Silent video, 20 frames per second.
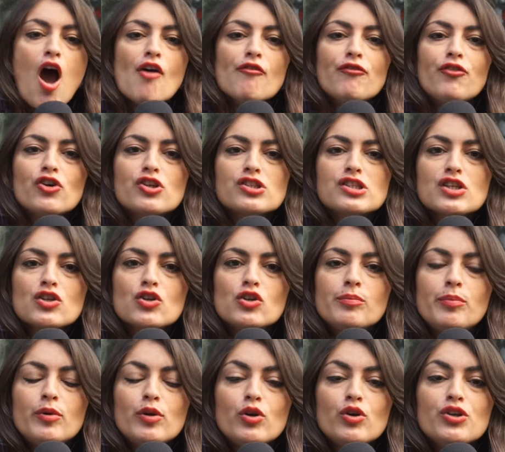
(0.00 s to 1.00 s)
Forse col
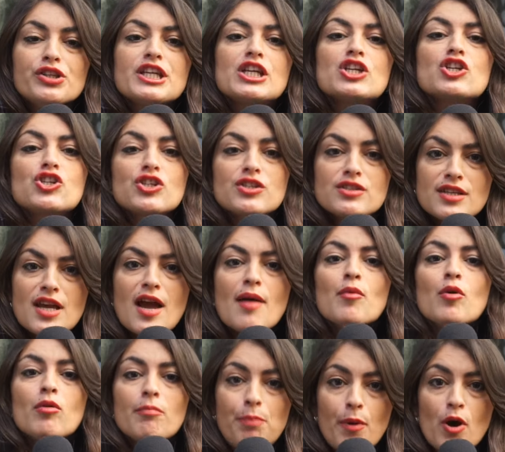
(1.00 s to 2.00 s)
Bologna ci
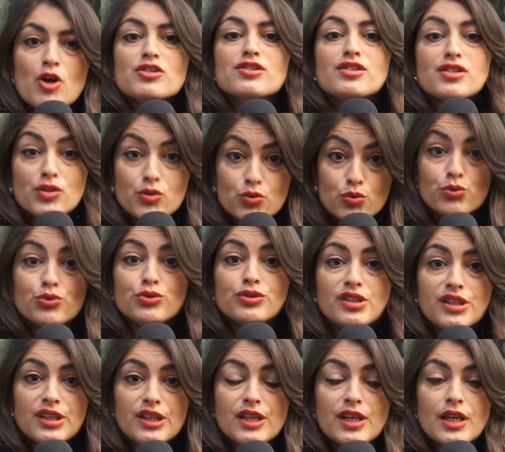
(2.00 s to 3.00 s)
siamo un po'
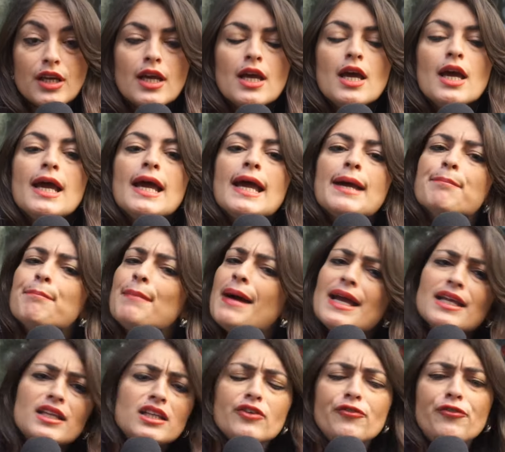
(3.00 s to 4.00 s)
seduti, ma
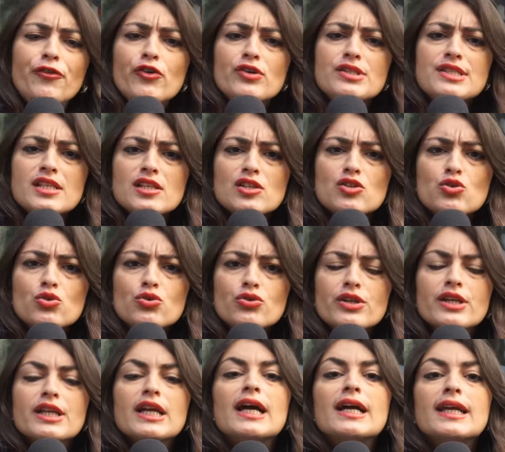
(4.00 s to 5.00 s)
i tifosi
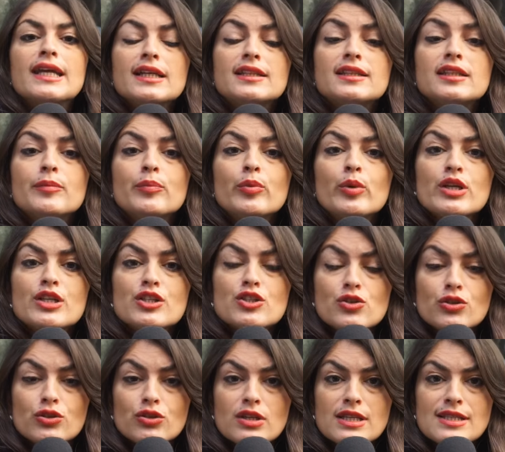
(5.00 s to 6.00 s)
azzurri a chi
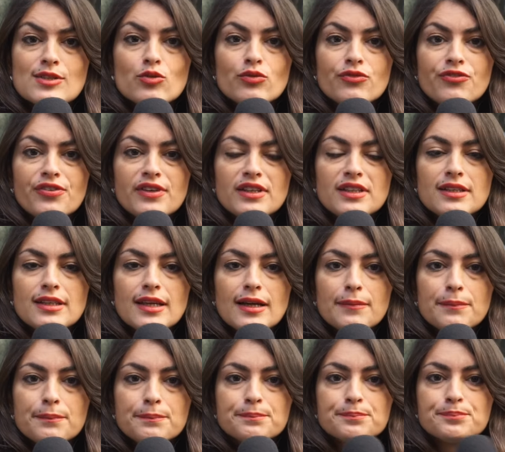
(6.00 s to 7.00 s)
attribuiscono la sconfitta?